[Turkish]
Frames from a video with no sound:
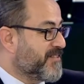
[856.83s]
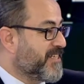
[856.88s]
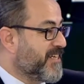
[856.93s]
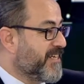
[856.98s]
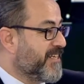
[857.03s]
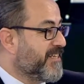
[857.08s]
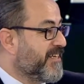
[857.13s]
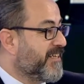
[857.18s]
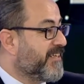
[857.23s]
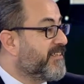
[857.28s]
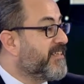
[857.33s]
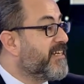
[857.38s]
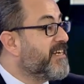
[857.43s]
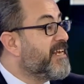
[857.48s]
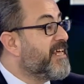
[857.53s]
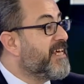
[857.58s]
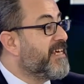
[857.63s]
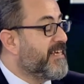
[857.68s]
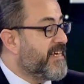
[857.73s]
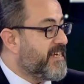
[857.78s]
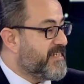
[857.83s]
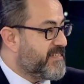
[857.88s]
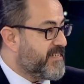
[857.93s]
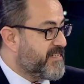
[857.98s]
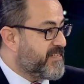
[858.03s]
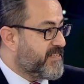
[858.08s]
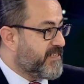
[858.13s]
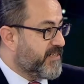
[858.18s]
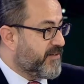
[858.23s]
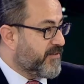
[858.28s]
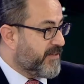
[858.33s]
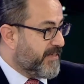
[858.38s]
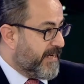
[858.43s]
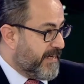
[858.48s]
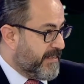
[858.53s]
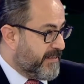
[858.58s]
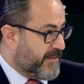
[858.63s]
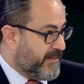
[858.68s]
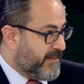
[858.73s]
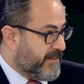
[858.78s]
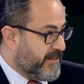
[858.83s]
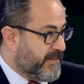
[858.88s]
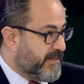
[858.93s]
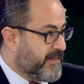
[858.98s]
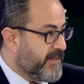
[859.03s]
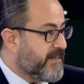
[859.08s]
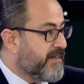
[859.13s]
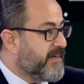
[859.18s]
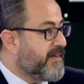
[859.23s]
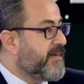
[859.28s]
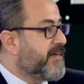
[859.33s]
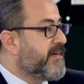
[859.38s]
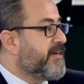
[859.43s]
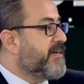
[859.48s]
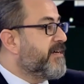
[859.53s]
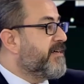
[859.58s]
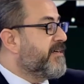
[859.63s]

zihinlerinde LGS sınavı geldi. Evet.